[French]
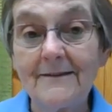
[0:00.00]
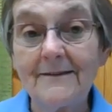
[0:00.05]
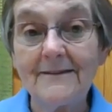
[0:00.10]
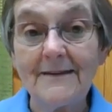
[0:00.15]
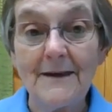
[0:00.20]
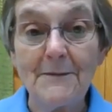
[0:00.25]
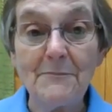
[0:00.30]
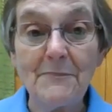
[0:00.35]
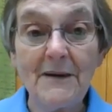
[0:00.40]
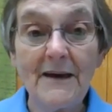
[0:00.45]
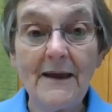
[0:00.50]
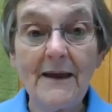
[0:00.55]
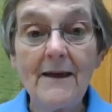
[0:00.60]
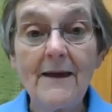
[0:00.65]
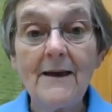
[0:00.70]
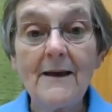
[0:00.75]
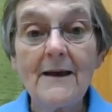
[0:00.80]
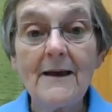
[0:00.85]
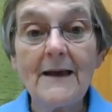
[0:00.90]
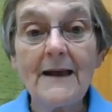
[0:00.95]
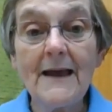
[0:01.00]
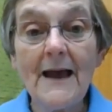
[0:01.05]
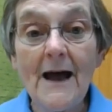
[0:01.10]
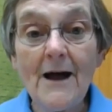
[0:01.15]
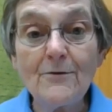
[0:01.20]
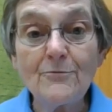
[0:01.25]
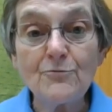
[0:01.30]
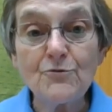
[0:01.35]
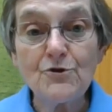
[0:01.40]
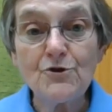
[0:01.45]
s'appelait
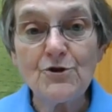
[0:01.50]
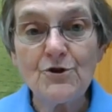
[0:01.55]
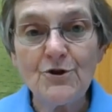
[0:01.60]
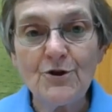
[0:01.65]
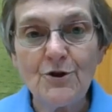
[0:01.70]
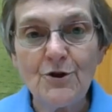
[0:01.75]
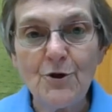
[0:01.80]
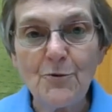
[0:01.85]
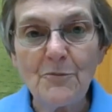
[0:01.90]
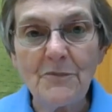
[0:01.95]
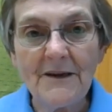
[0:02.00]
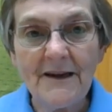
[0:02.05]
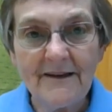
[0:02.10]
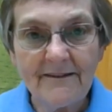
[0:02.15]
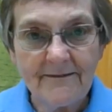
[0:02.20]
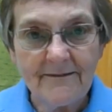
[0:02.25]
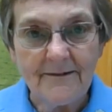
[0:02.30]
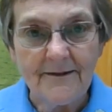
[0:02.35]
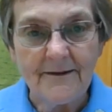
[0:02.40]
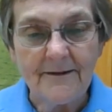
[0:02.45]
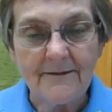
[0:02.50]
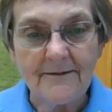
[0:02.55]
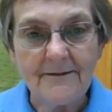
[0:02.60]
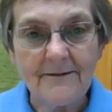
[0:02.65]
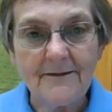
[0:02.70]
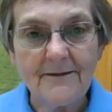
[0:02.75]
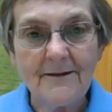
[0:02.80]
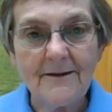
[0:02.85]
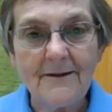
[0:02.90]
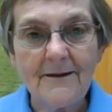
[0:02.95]
Count Your
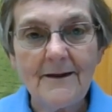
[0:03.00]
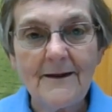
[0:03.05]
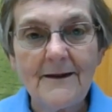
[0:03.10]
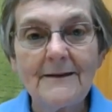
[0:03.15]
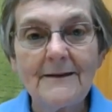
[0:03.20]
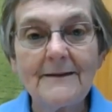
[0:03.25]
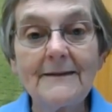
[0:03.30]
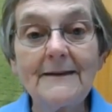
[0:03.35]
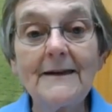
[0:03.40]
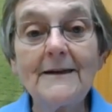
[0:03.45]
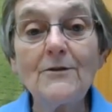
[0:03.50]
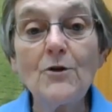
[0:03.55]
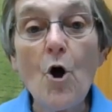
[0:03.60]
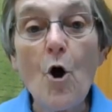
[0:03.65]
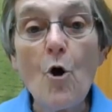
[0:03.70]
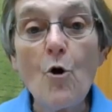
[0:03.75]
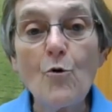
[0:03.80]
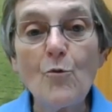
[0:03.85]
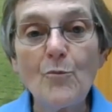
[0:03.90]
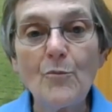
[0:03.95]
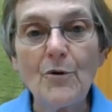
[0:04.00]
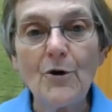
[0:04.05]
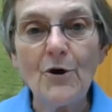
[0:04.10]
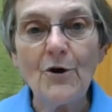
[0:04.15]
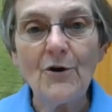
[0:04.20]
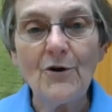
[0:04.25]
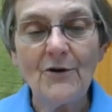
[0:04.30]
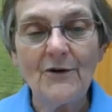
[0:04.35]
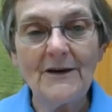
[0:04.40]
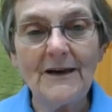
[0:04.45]
Blessings dénombre
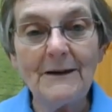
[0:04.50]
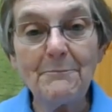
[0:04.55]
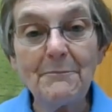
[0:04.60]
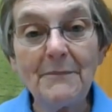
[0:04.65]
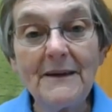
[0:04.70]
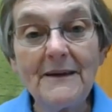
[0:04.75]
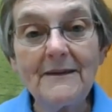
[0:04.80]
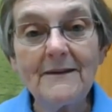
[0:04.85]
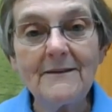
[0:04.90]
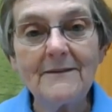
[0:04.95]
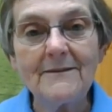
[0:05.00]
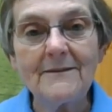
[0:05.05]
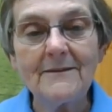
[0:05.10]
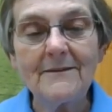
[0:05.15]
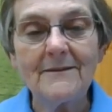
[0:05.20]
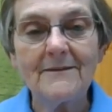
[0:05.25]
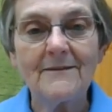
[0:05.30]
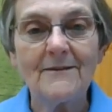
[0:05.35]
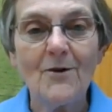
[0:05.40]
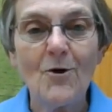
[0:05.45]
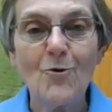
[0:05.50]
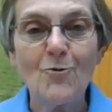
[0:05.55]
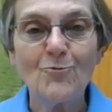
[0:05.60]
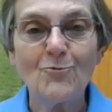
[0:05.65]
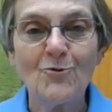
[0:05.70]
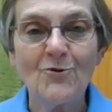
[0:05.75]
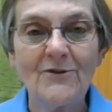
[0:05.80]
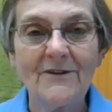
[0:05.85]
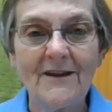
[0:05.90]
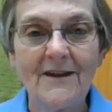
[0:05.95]
les bénédictions
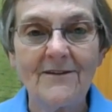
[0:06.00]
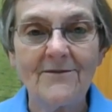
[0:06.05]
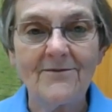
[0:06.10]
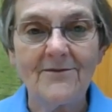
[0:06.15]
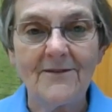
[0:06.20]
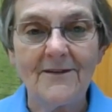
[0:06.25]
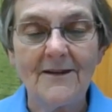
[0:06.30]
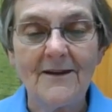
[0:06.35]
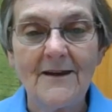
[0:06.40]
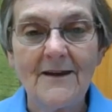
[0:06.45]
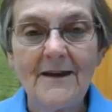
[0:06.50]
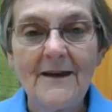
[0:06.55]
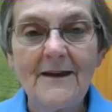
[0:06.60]
de ta vie.